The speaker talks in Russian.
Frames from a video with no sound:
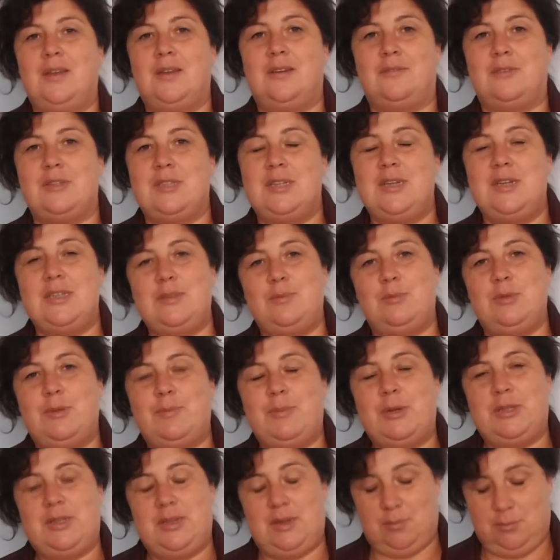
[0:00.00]
Вы знаете, мне
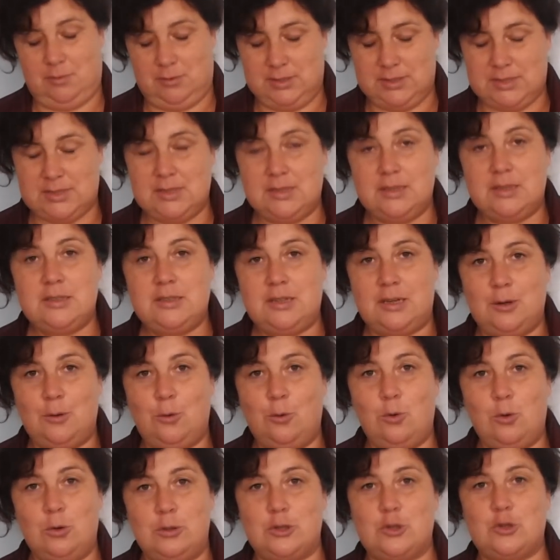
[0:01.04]
потребовалось целых три
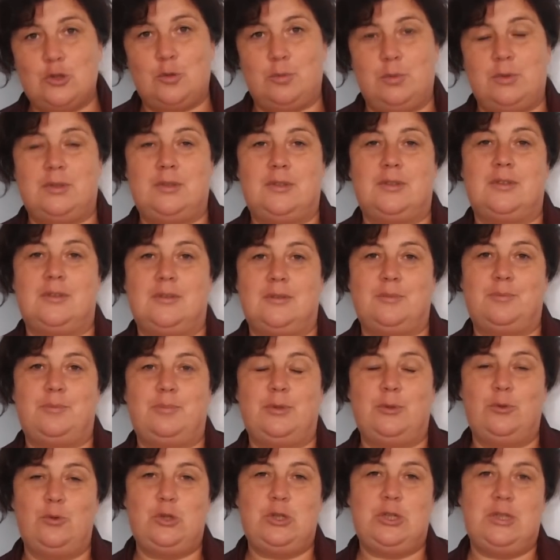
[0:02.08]
года, чтобы
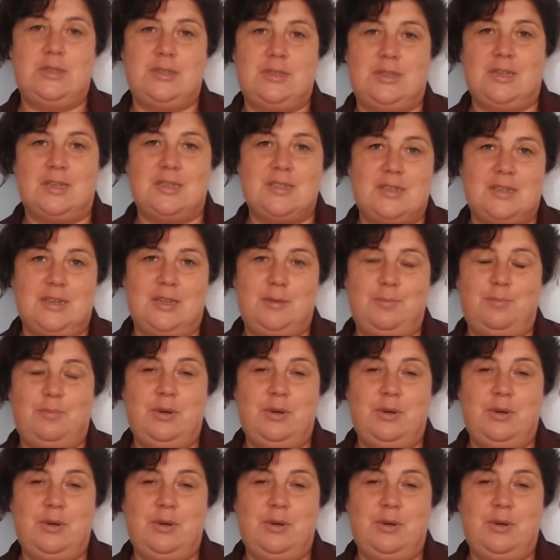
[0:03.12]
получить, так сказать,